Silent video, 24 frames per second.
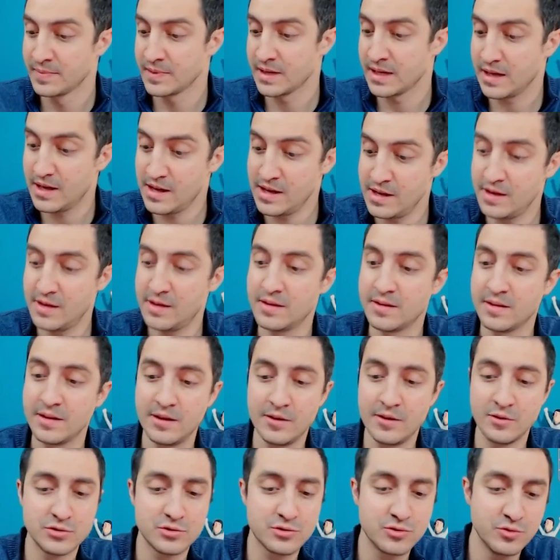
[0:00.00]
E eu
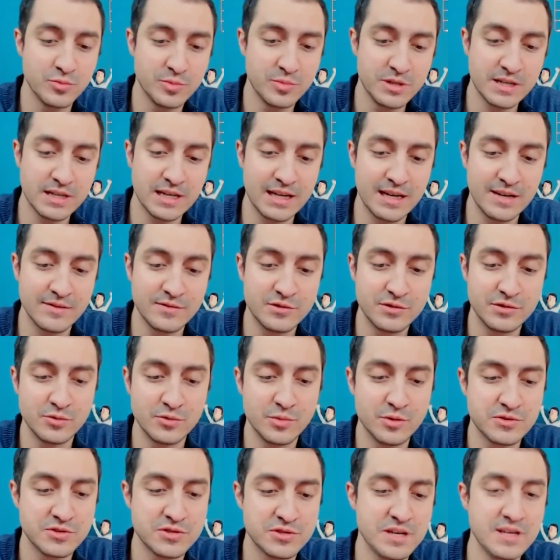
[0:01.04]
descobri na live de
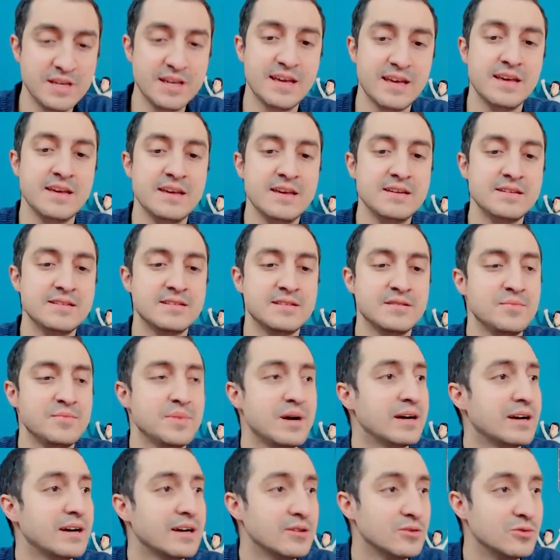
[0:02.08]
número 100 esse
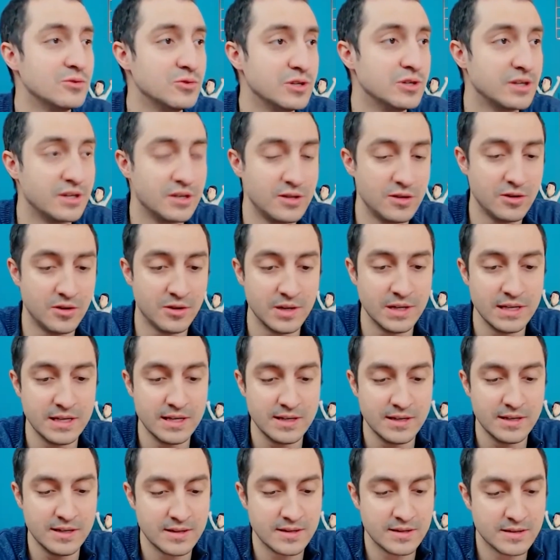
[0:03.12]
marcador aqui, ó,
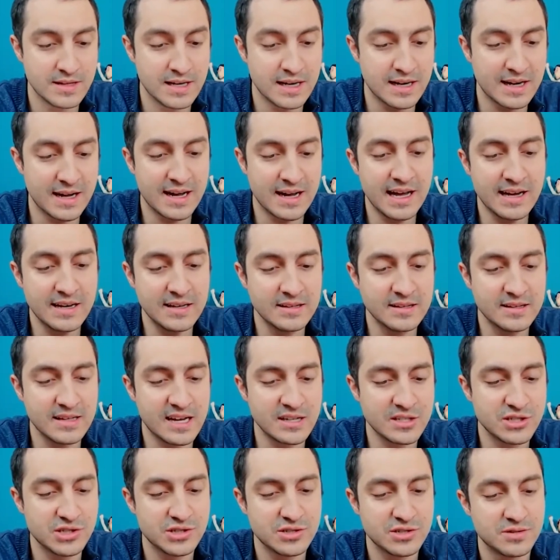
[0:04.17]
da
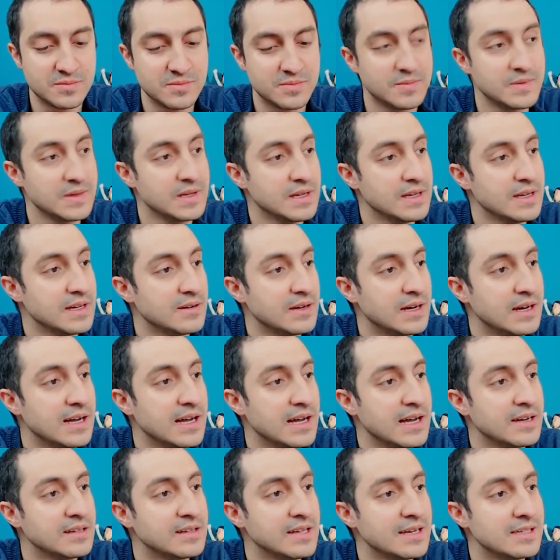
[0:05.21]
Carandash. A
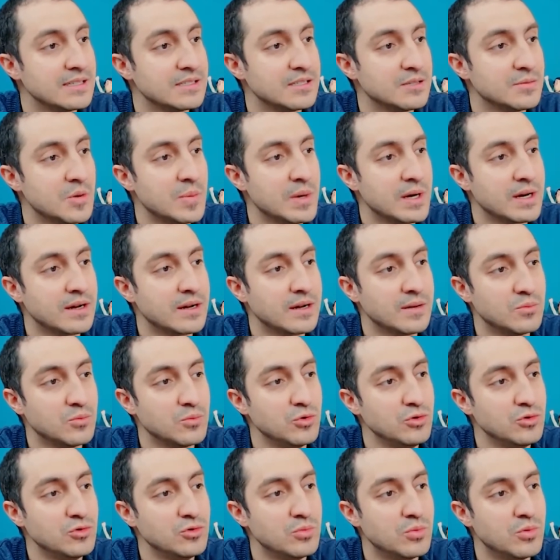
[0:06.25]
Carandash é uma marca
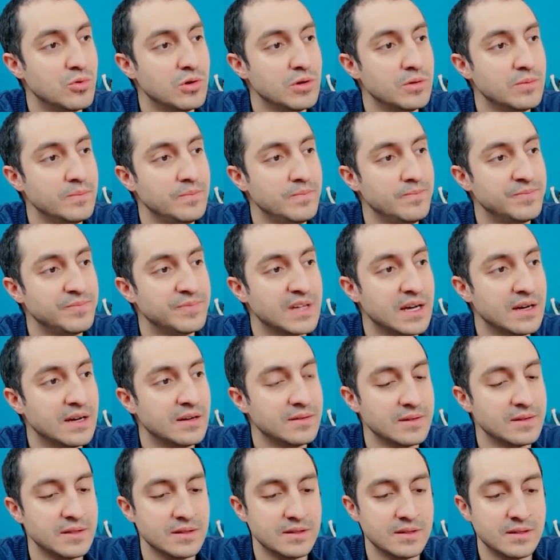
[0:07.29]
muito boa, tá?
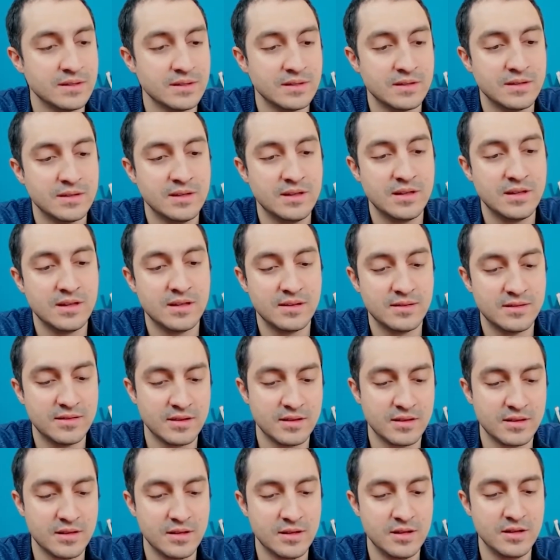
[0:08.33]
E esse
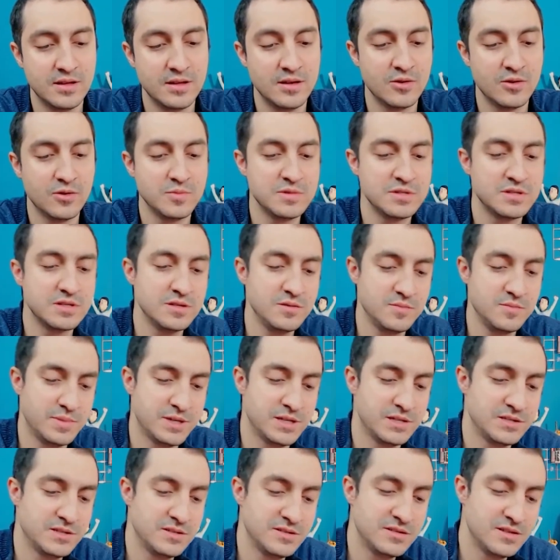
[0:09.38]
aqui eu me
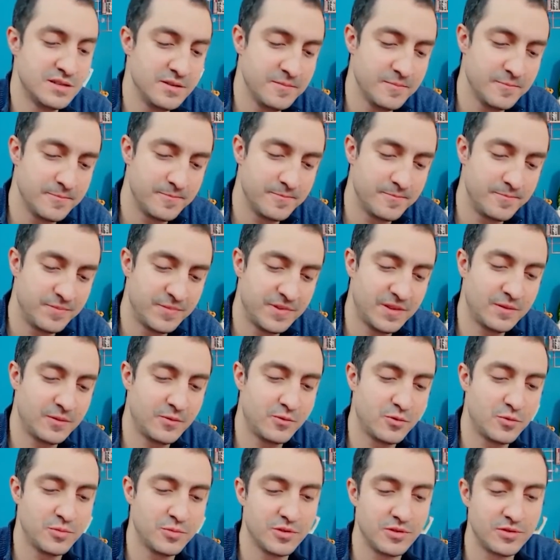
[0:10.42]
simpatizei,
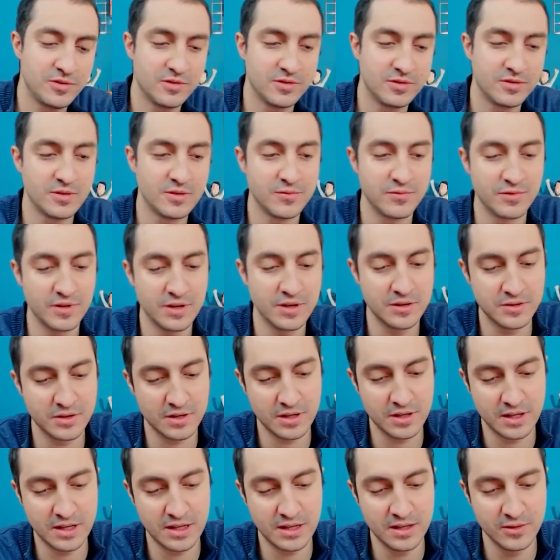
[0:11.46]
como vocês estão vendo
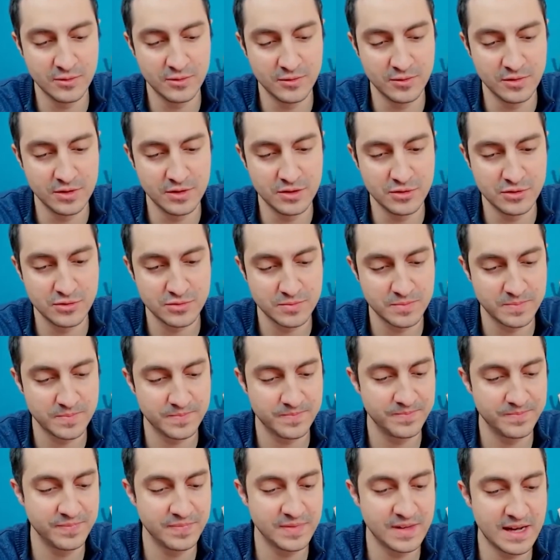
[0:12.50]
aqui no vídeo,
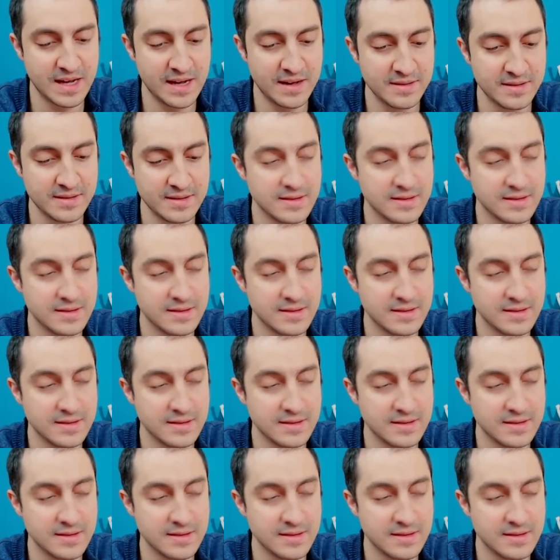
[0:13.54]
tá?